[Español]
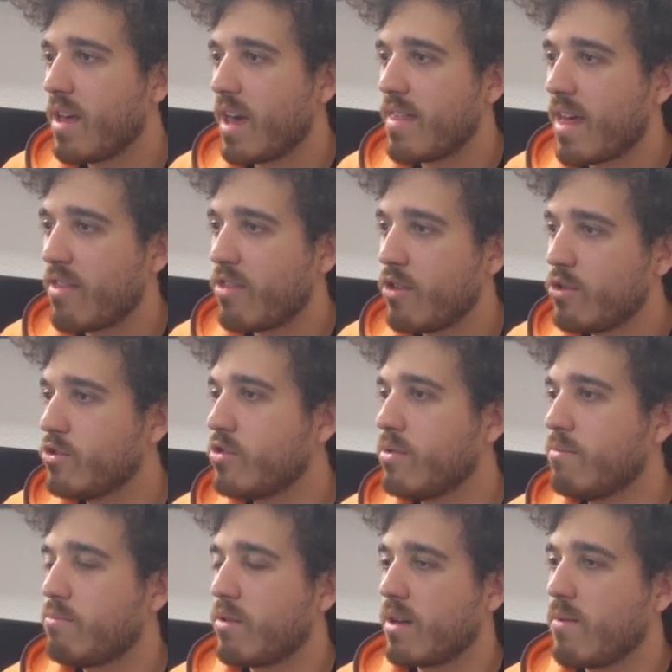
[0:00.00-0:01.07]
edad 2.
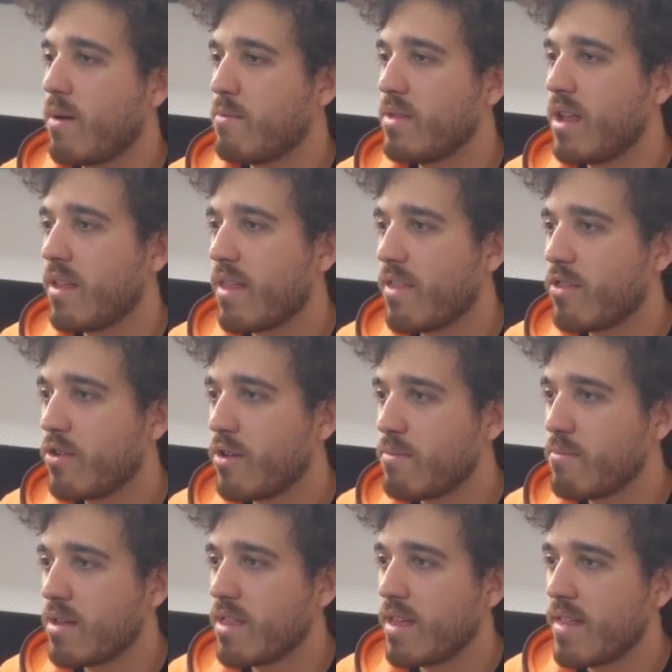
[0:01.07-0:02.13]
¿Por qué vamos a poner edad 2
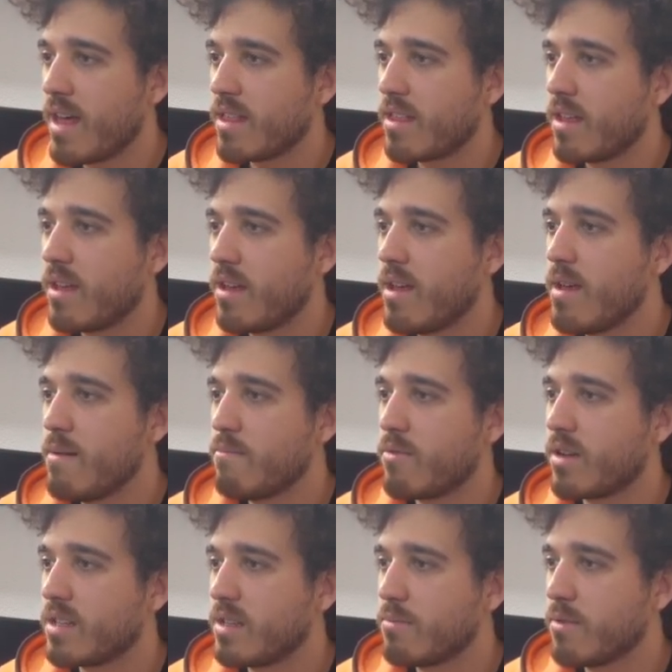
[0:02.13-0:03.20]
en vez de edad?
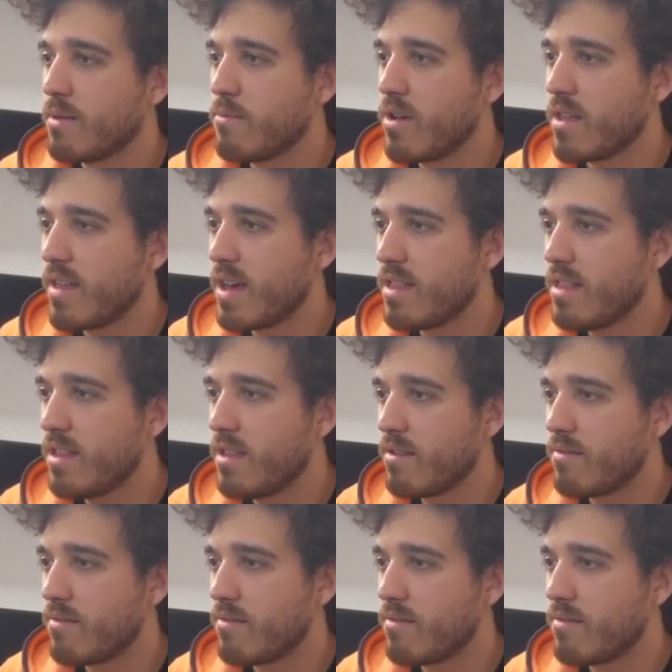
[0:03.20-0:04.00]
Porque si ponemos edad,